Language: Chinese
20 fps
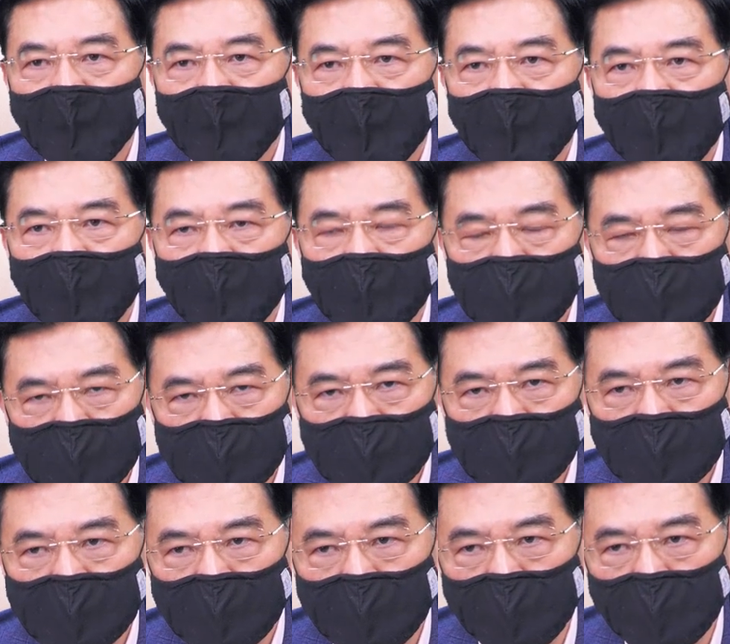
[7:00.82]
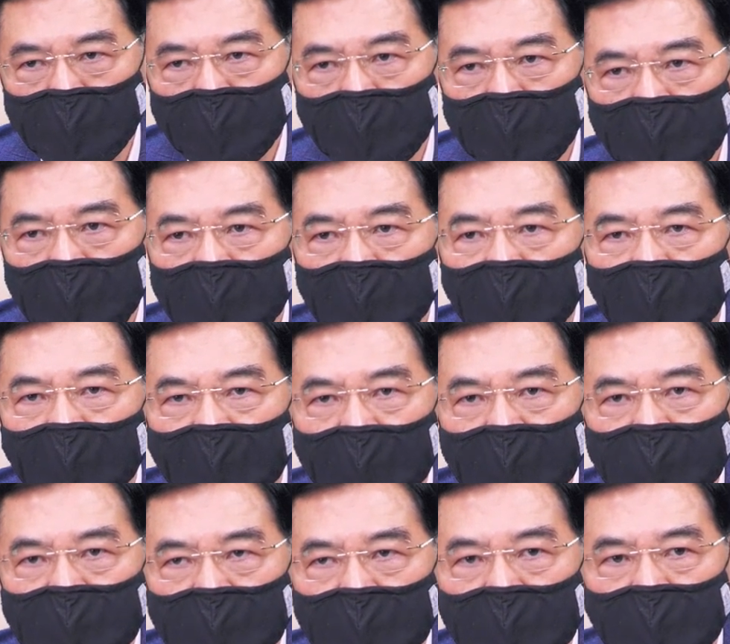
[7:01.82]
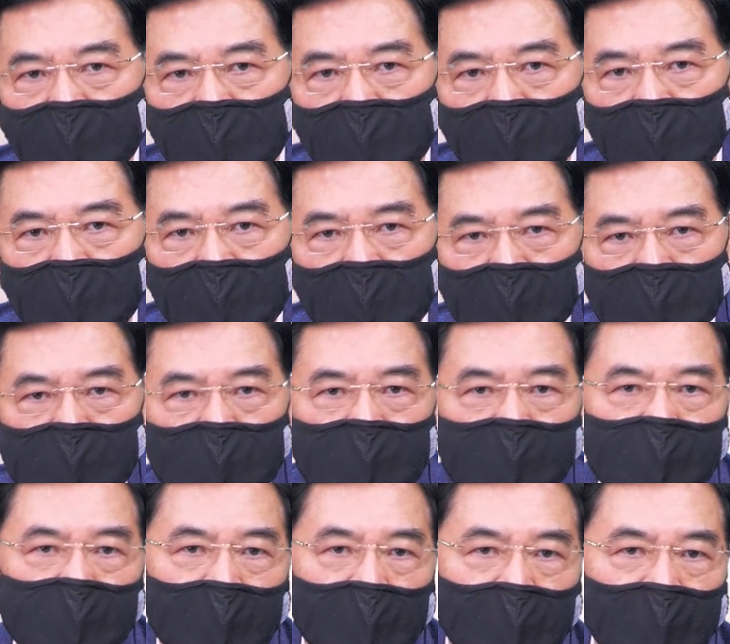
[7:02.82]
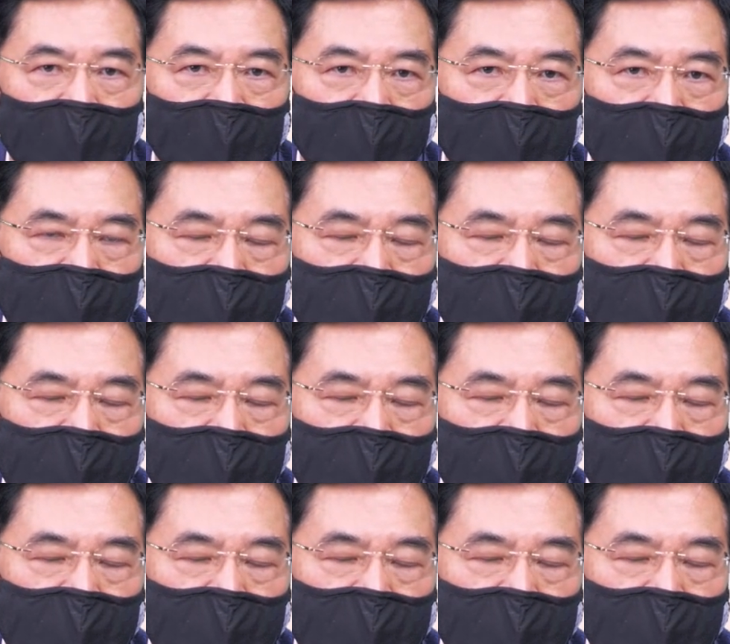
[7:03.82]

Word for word: 一六七四五一六八七五一七三二零